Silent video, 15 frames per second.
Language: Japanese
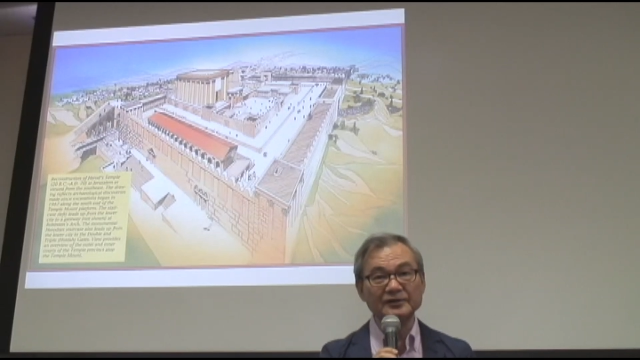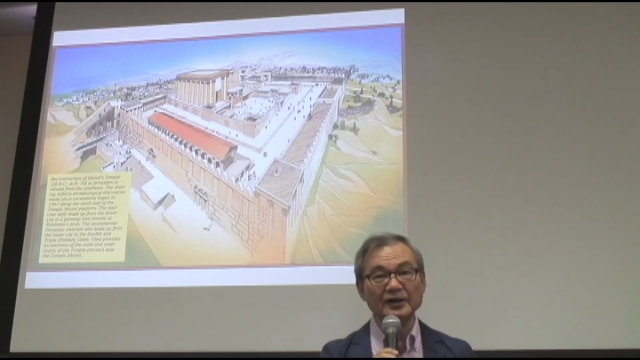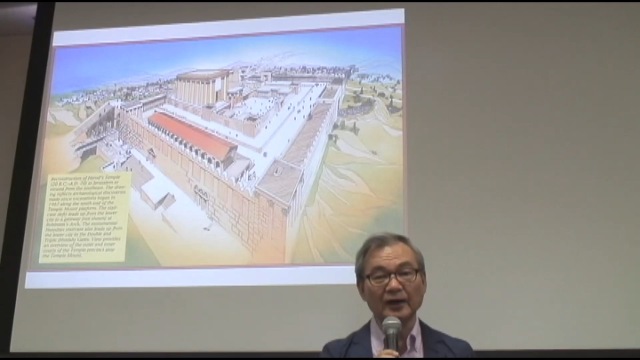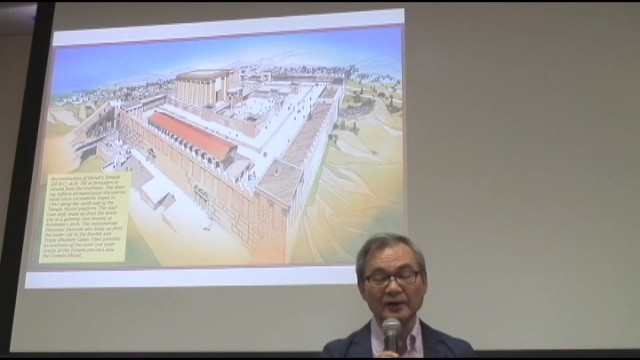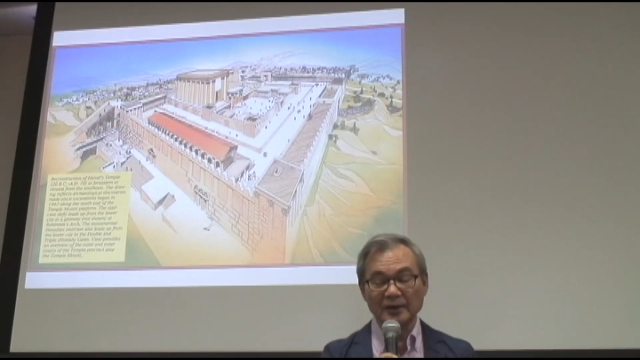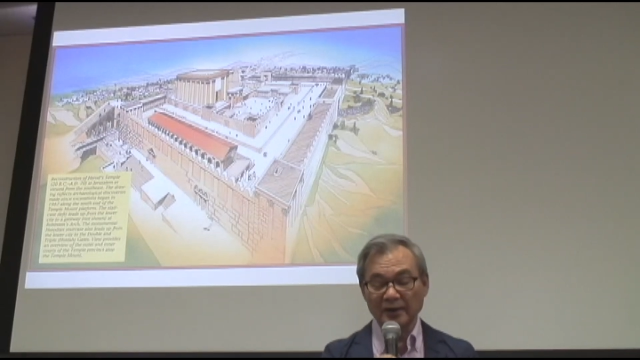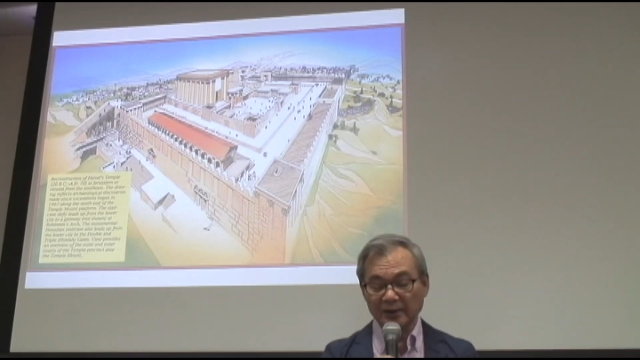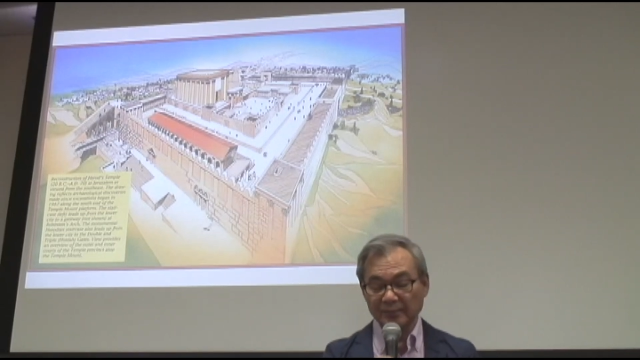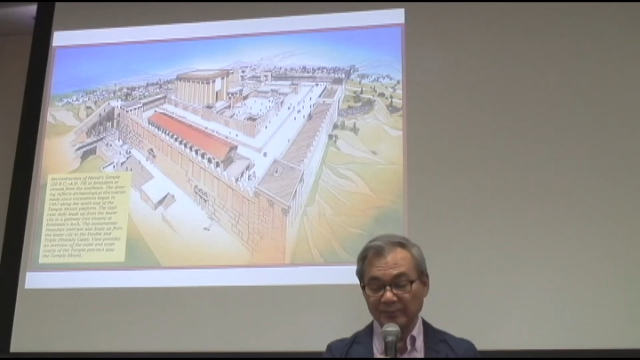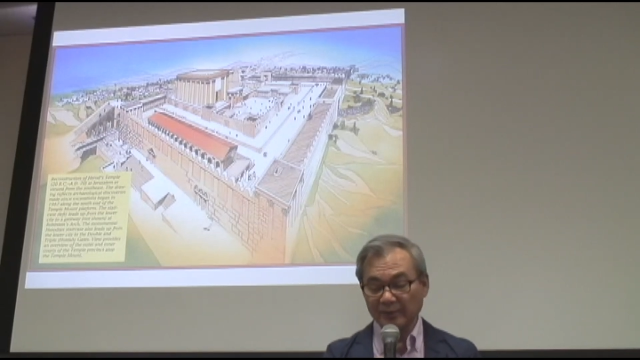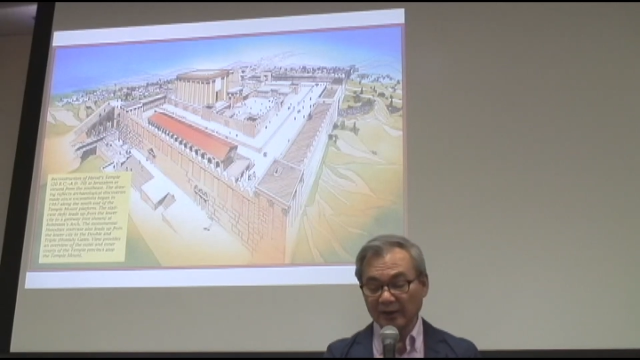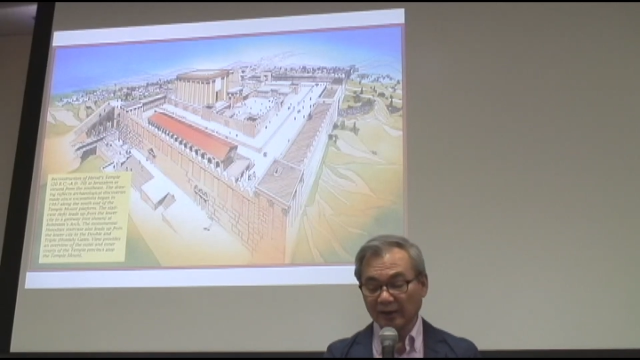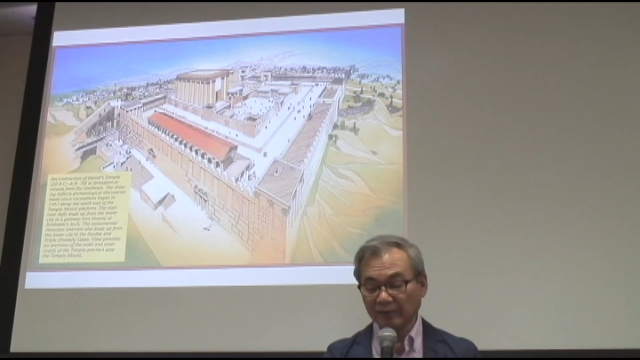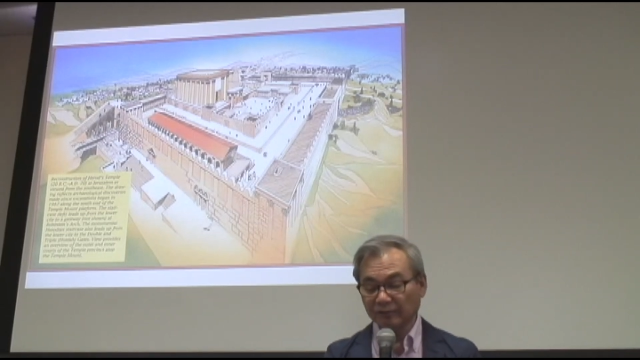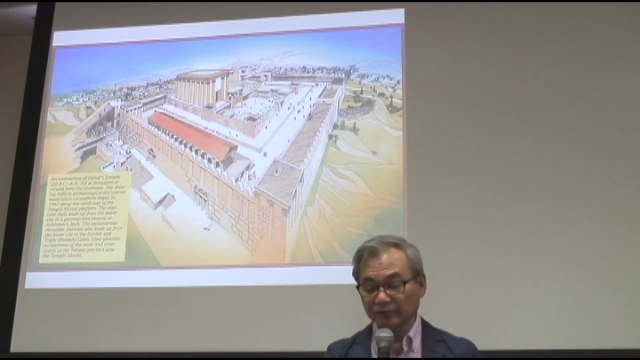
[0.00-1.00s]
じゃあ、
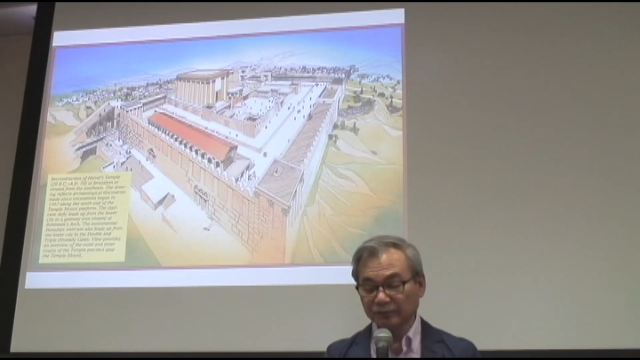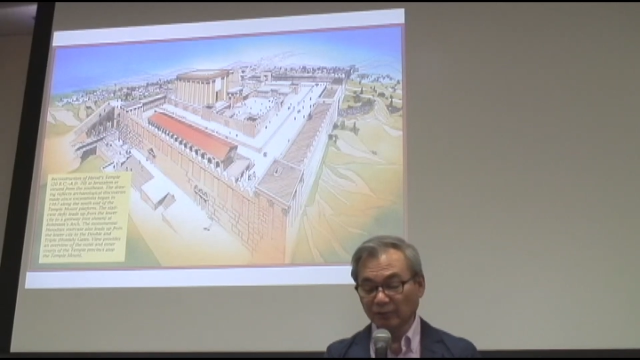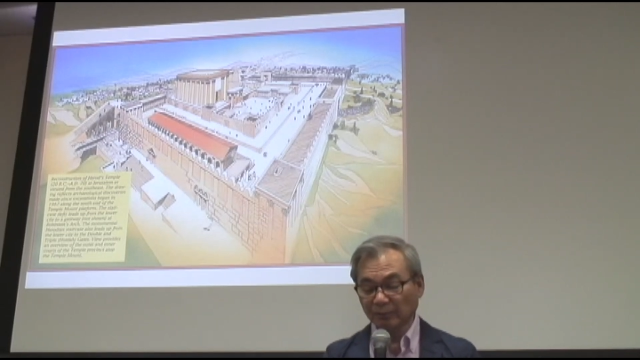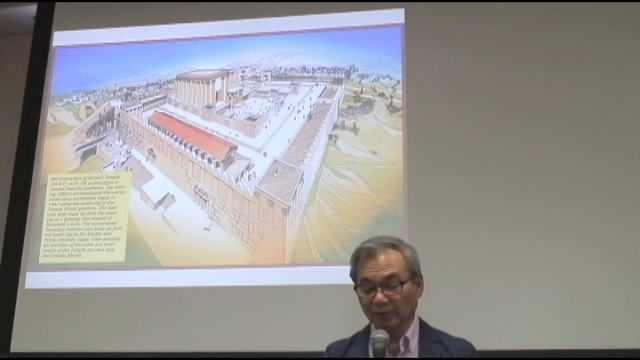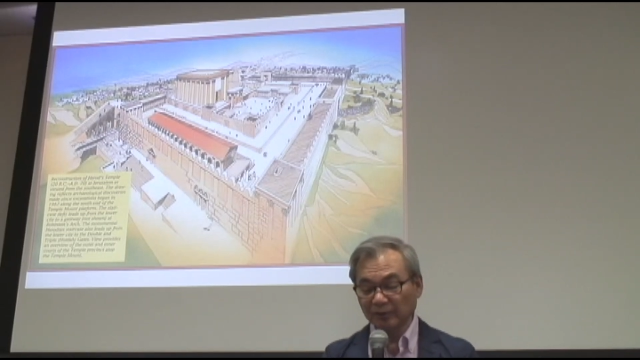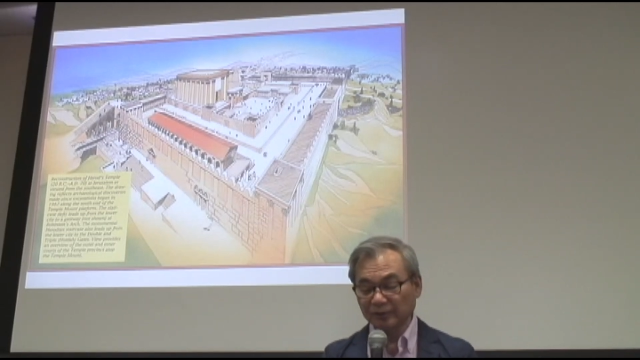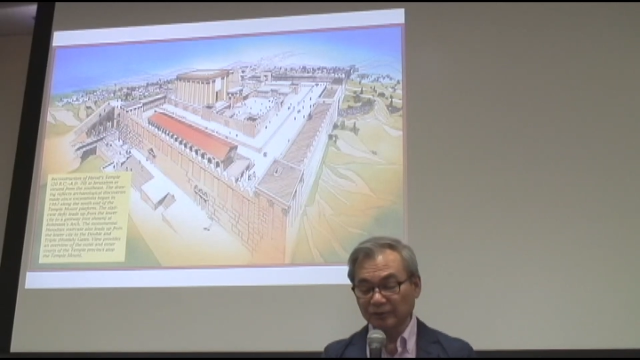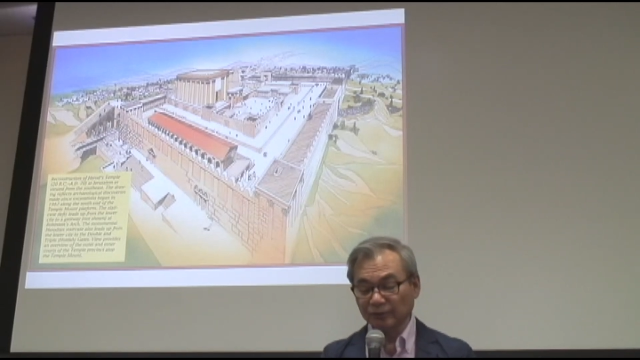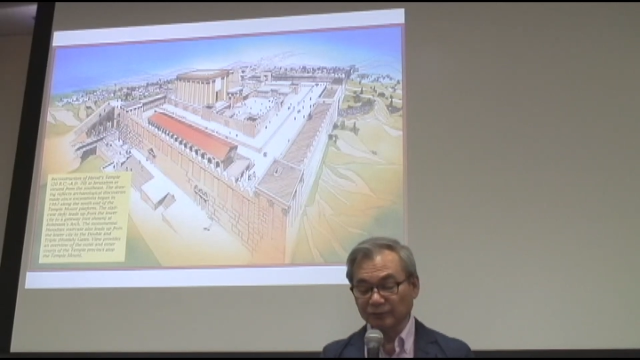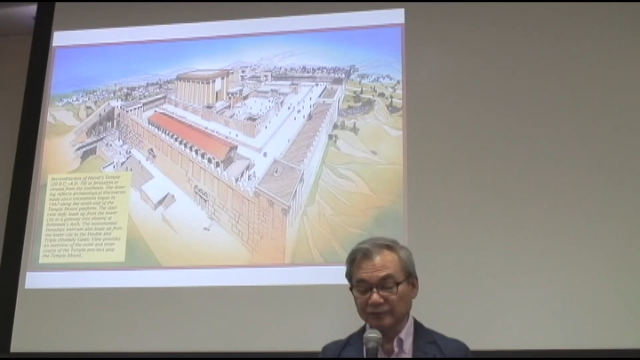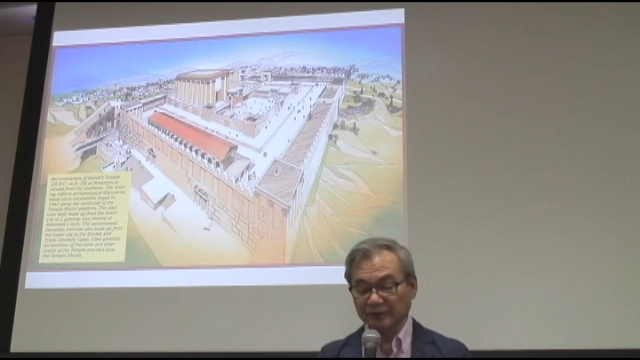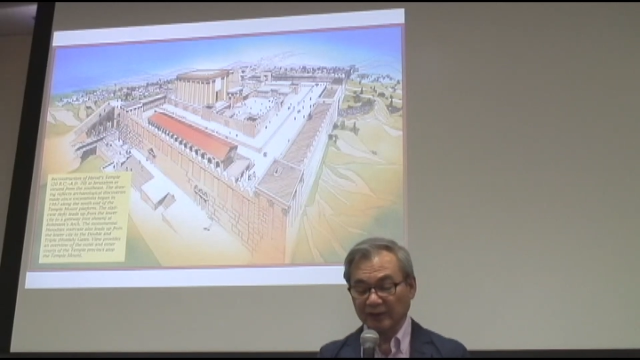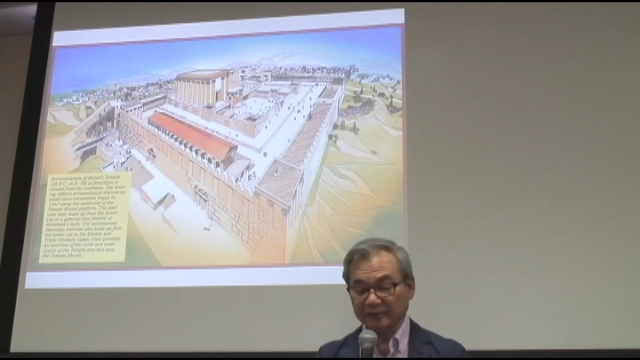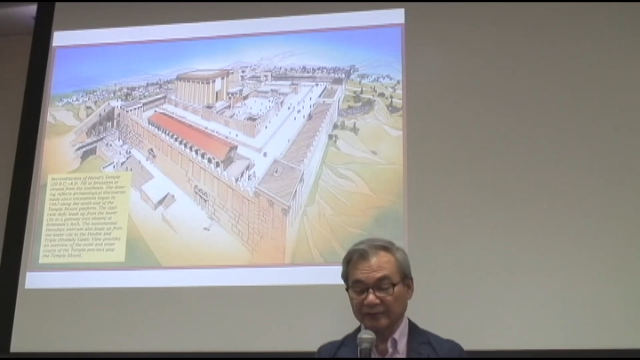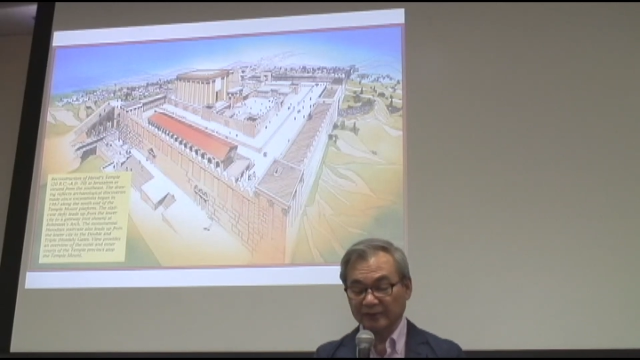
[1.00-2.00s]
都のぼりの
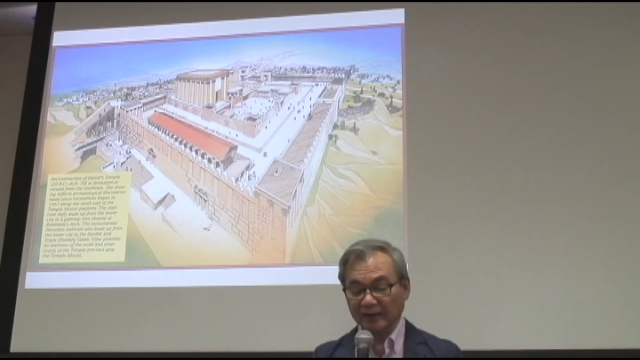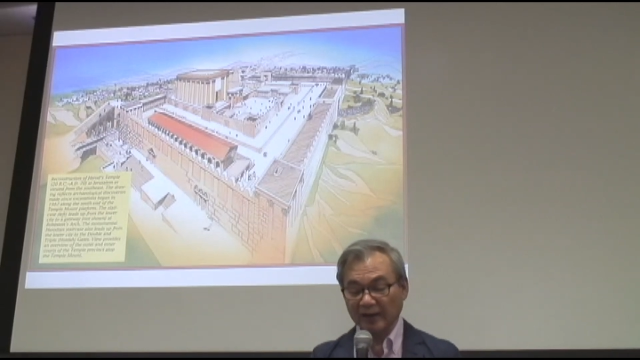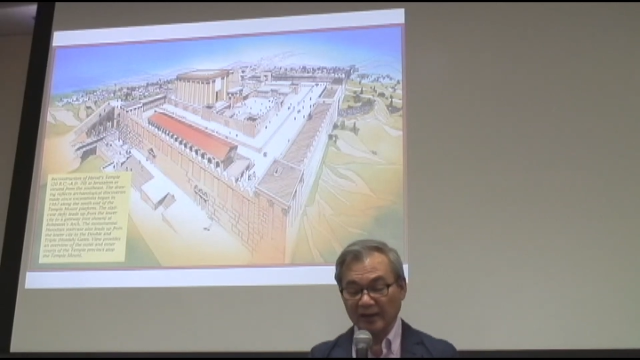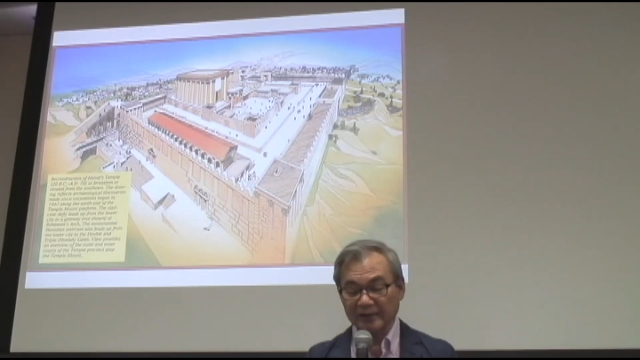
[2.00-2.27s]
歌って